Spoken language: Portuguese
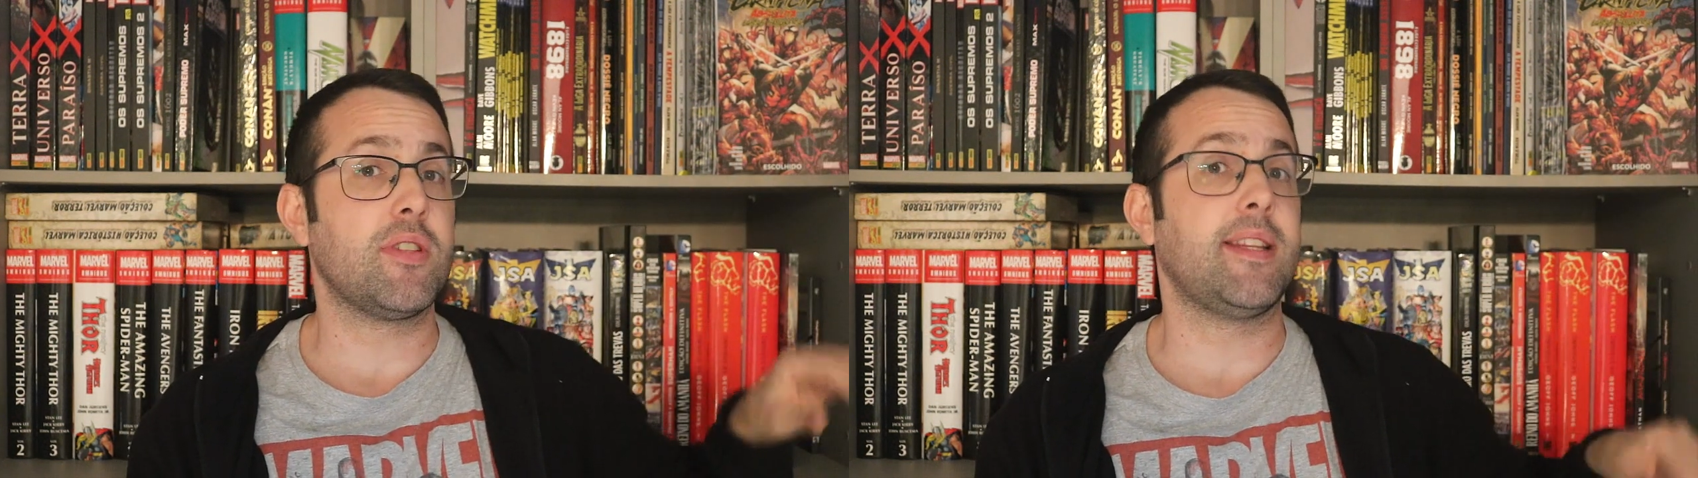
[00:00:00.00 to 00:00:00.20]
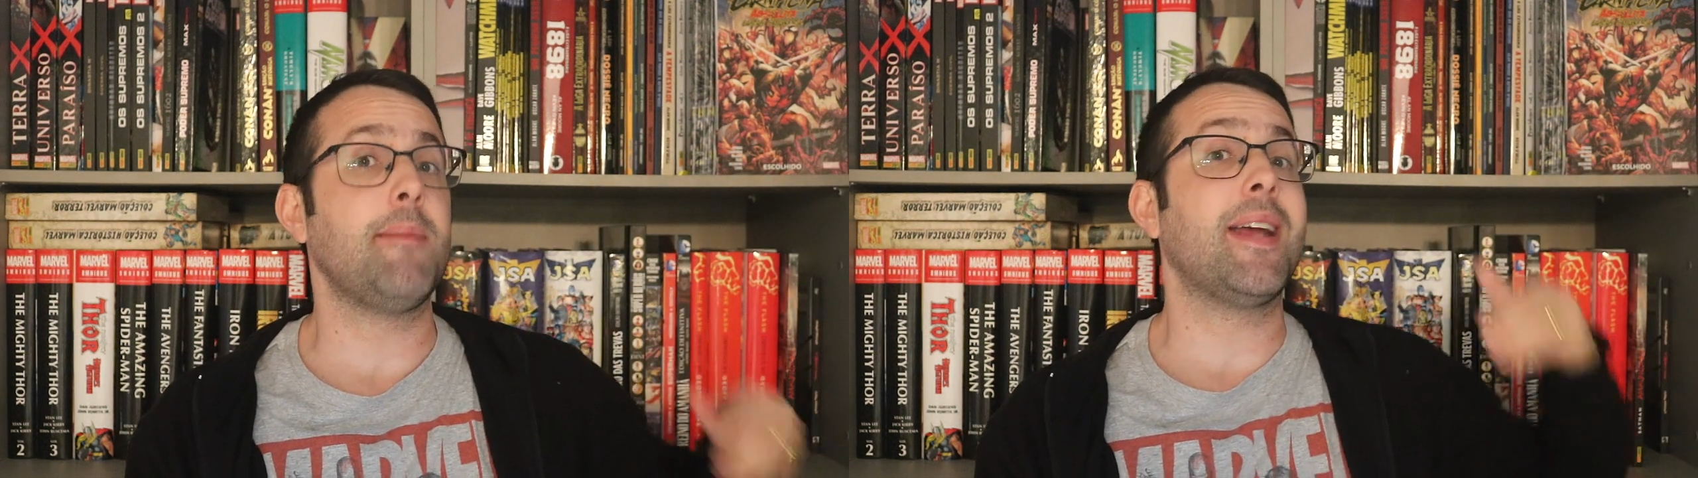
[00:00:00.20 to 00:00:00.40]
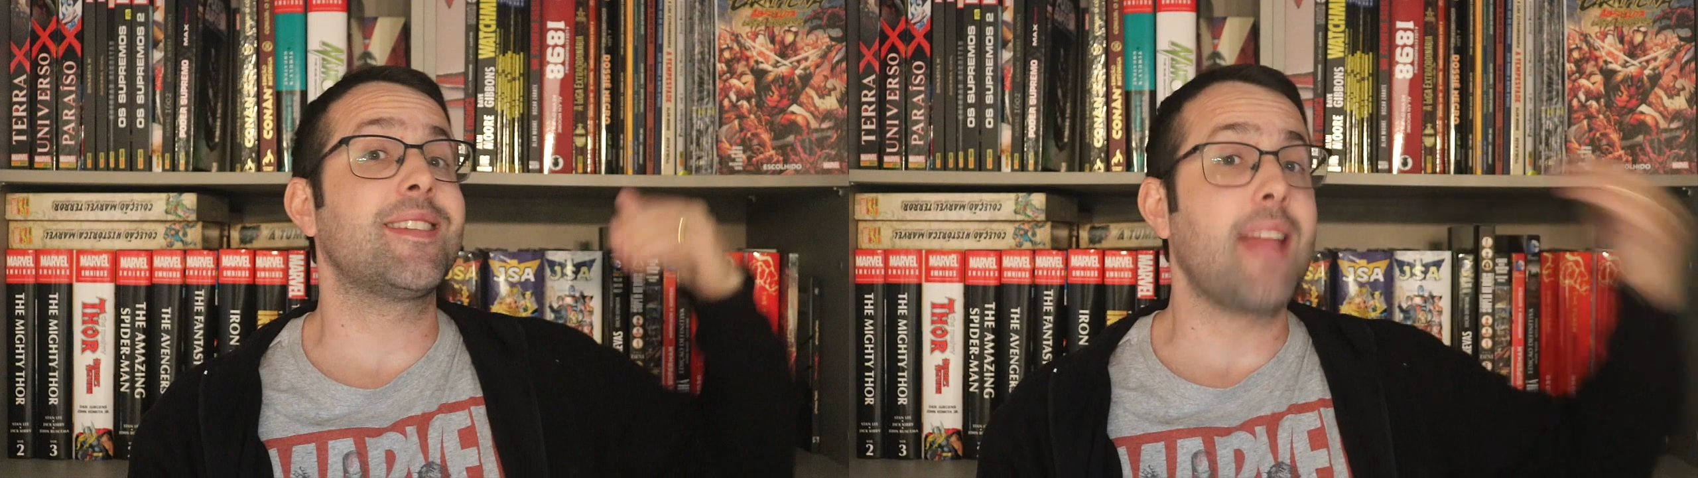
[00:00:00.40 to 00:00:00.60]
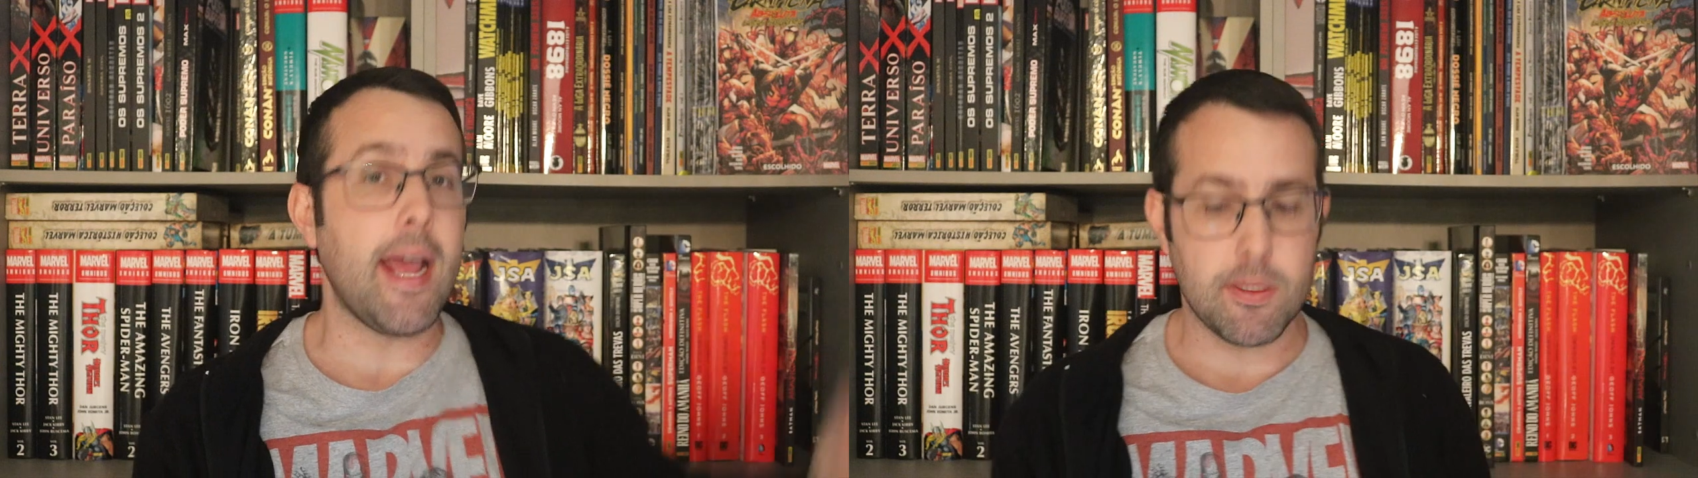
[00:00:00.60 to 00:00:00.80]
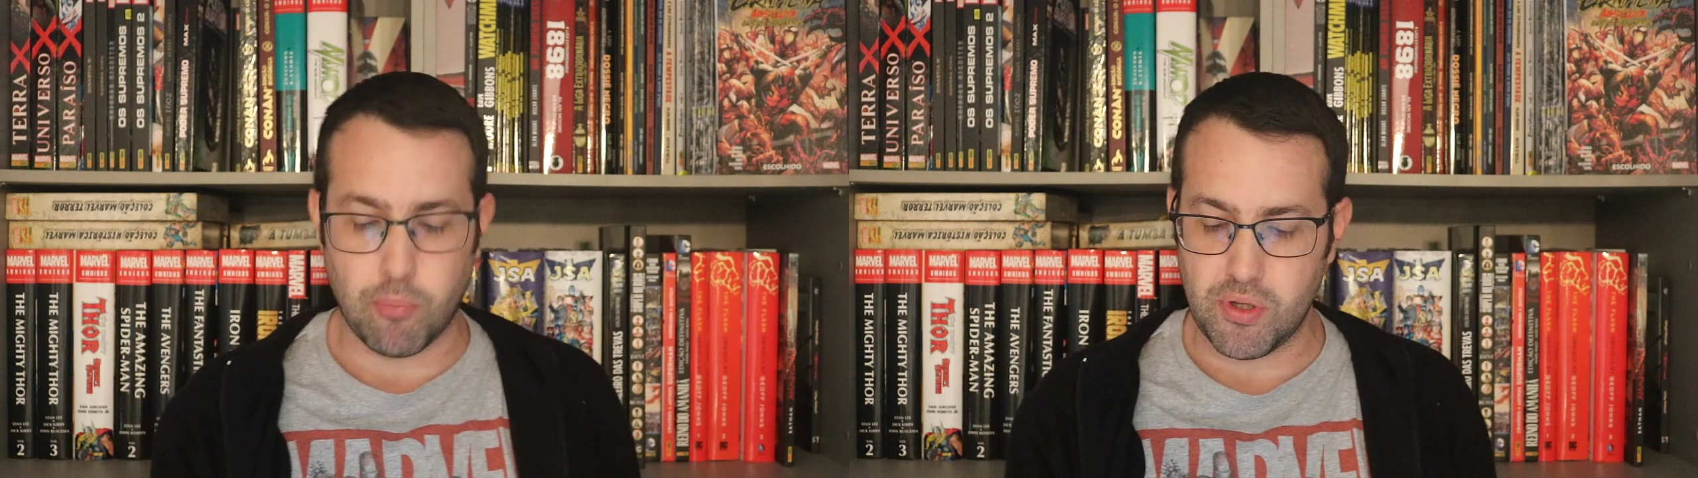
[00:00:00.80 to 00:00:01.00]
você tem mais
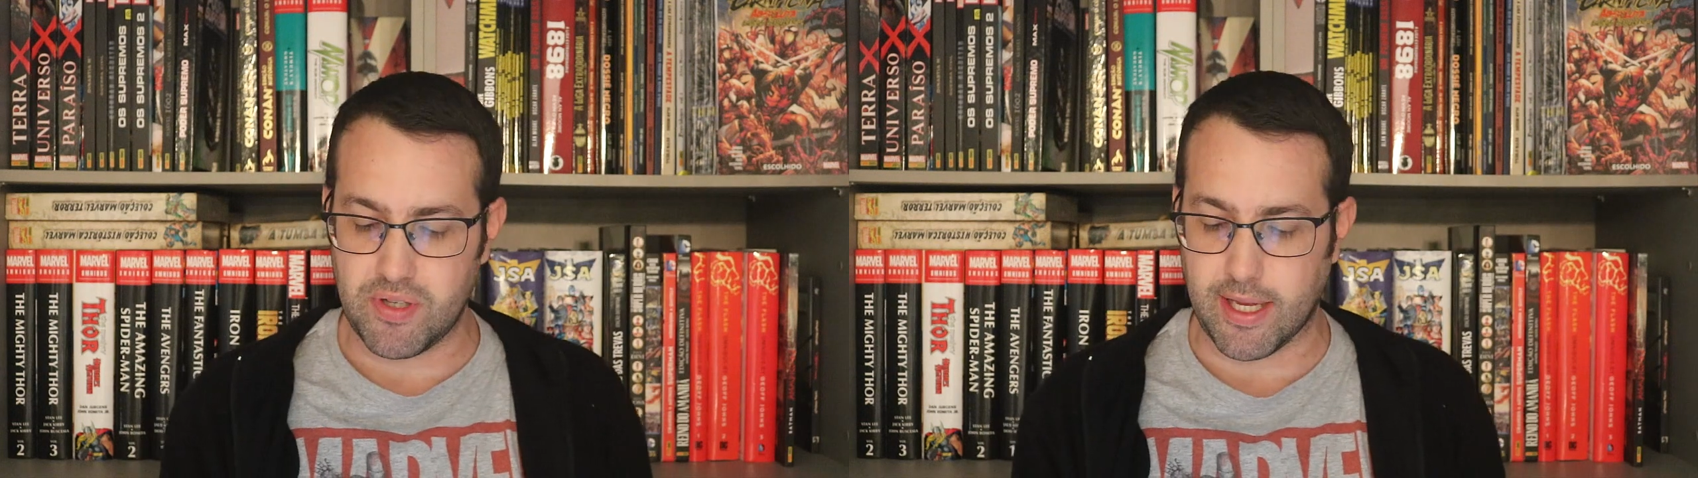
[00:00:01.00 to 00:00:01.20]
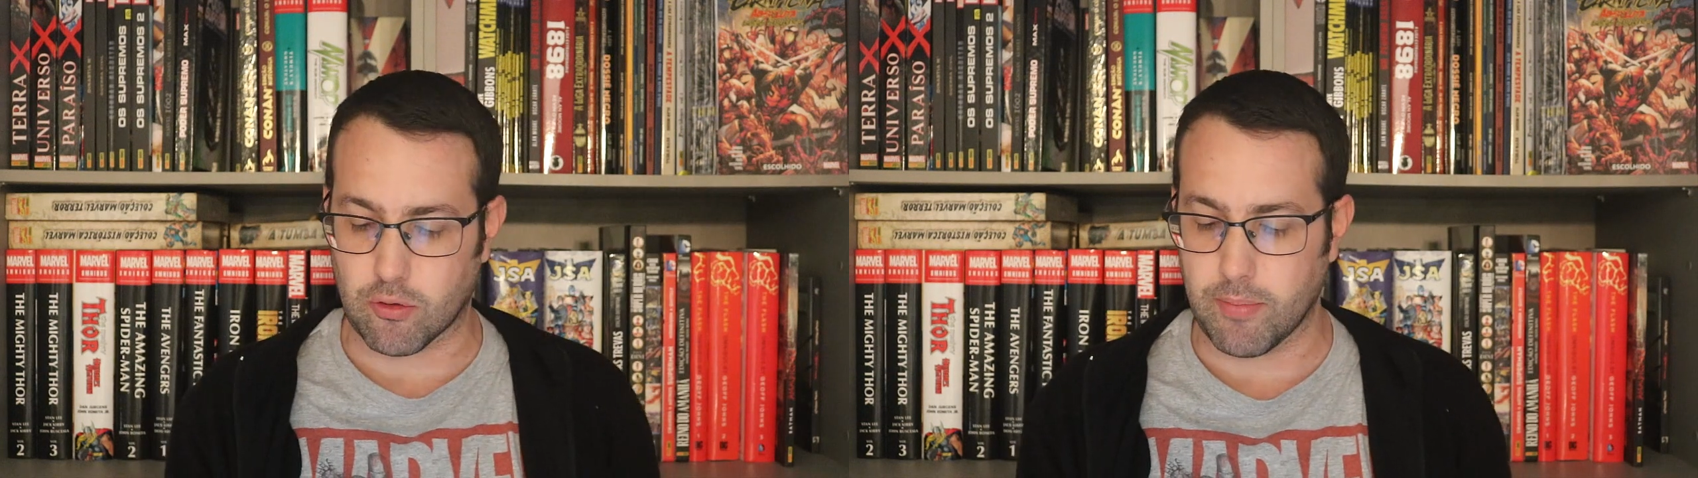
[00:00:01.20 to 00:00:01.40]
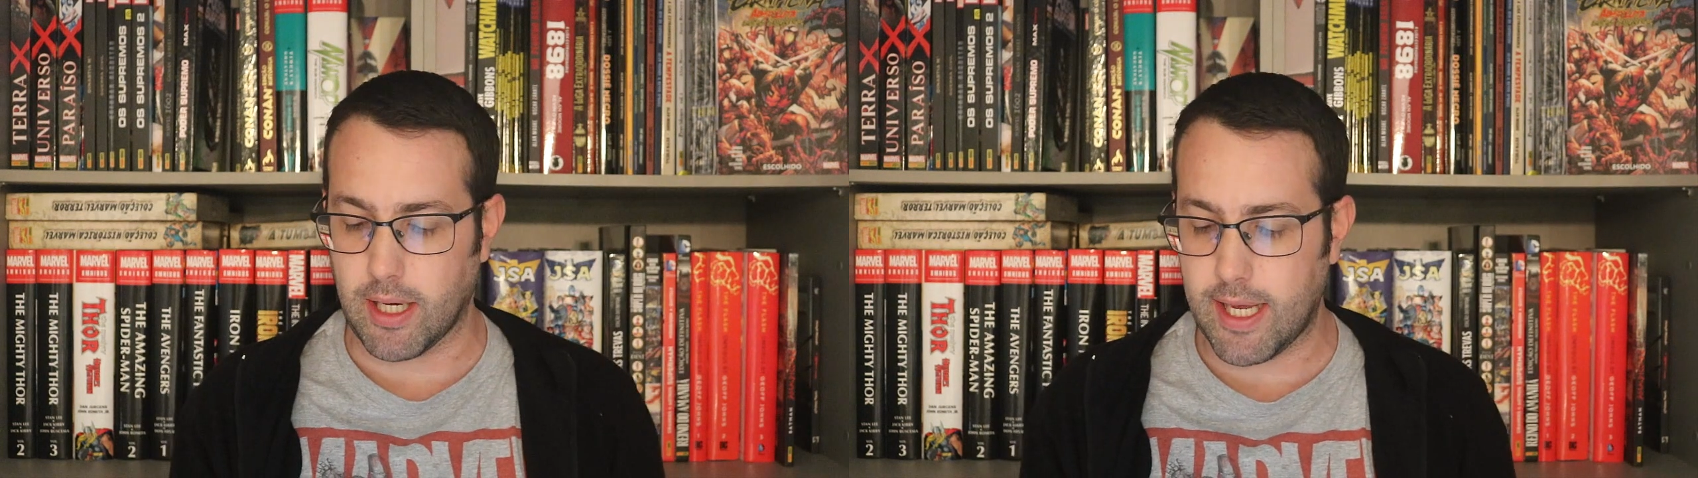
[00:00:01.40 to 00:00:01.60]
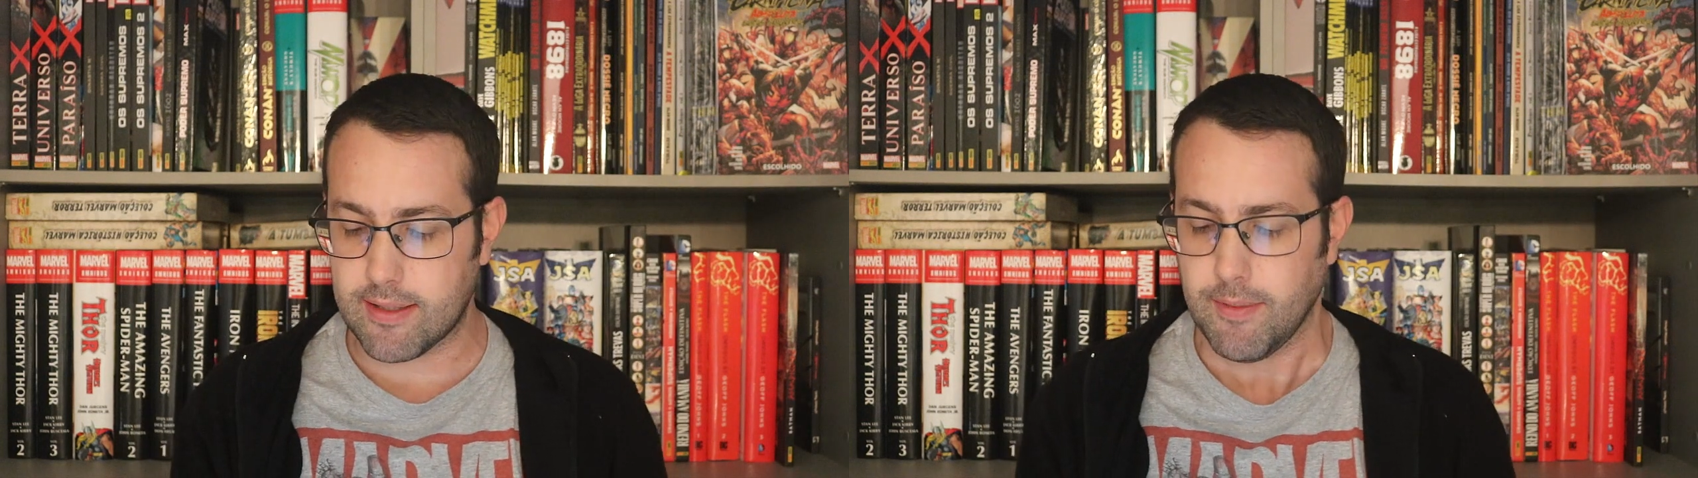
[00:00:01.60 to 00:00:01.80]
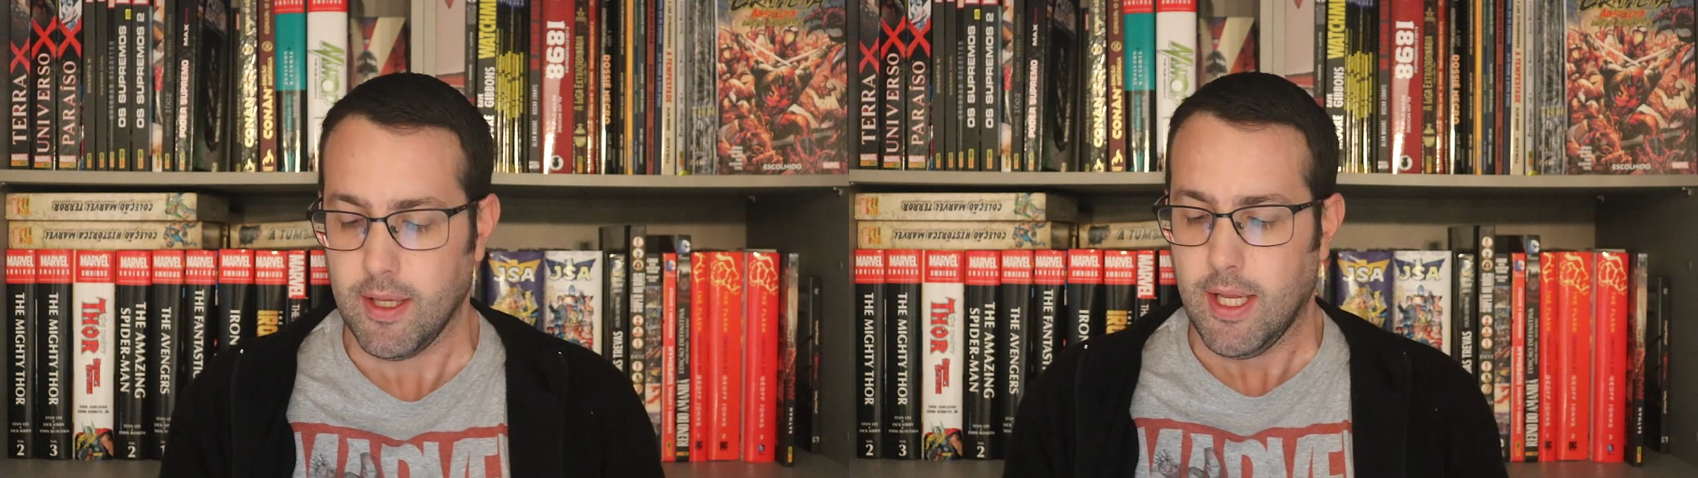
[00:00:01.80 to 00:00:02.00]
10%,
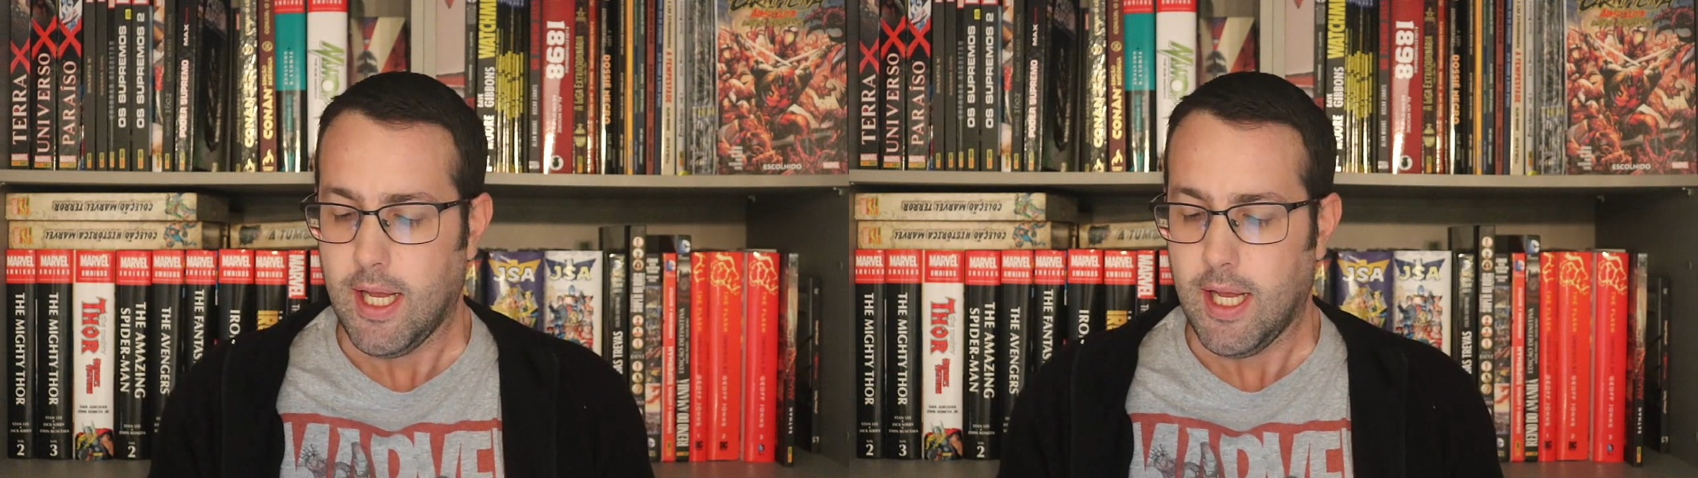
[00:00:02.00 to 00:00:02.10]
beleza?